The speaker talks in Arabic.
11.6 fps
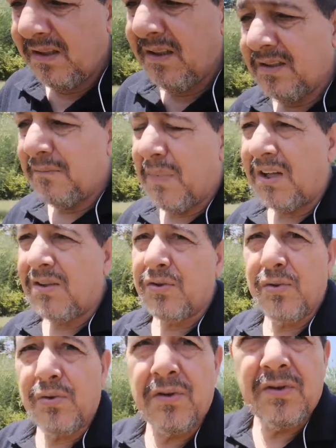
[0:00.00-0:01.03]

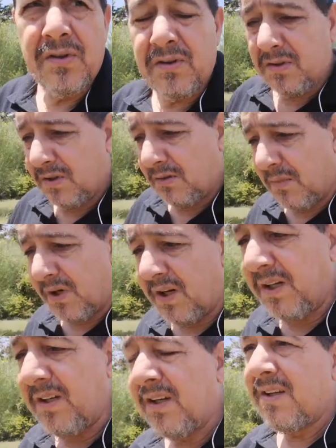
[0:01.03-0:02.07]
بعض
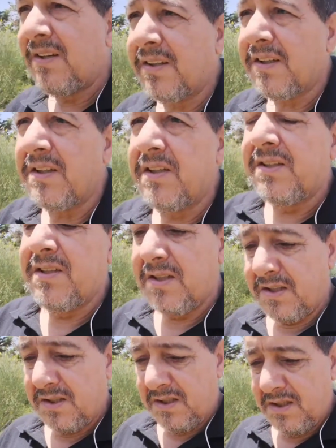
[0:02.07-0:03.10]
المراحل آه، لكي
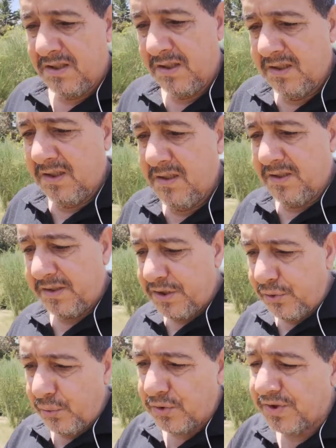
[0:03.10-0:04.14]
لكي
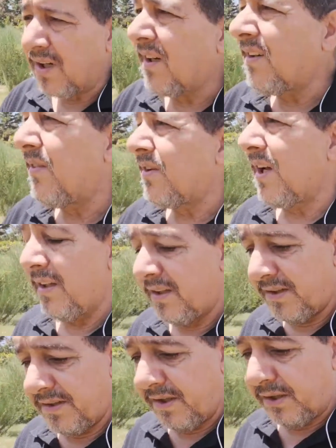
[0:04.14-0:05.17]
يدوزها في
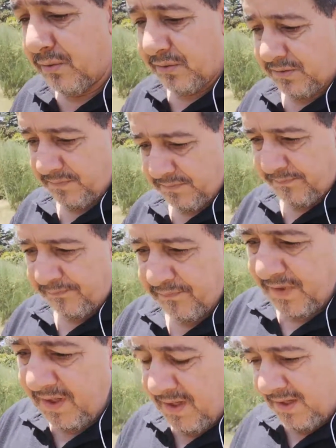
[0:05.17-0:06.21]
الحياه ديالو
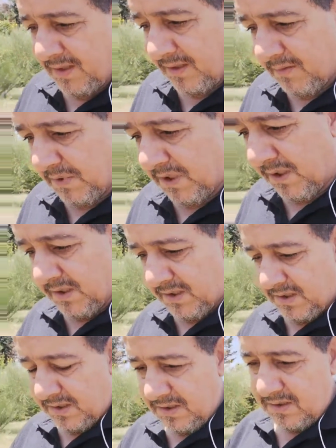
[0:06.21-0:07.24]

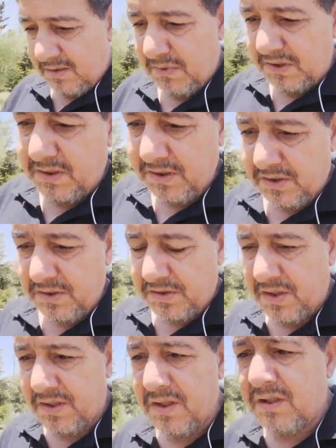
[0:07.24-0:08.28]
كما كما
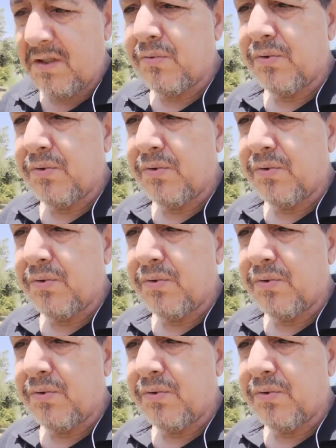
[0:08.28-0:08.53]
شرنا